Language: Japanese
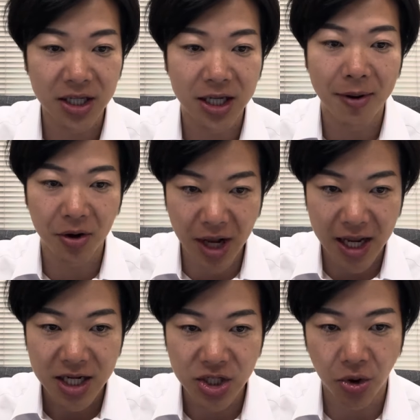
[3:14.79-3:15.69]
行き場のな
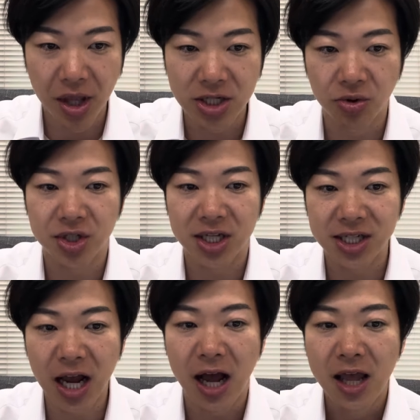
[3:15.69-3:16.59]
い少年少女たち
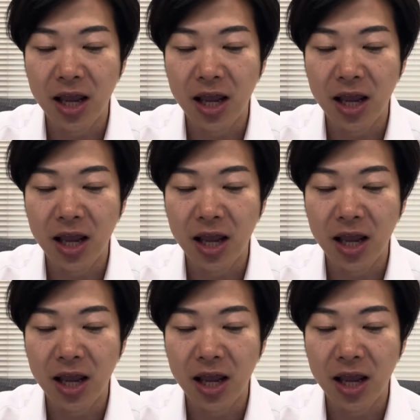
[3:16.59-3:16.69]
が、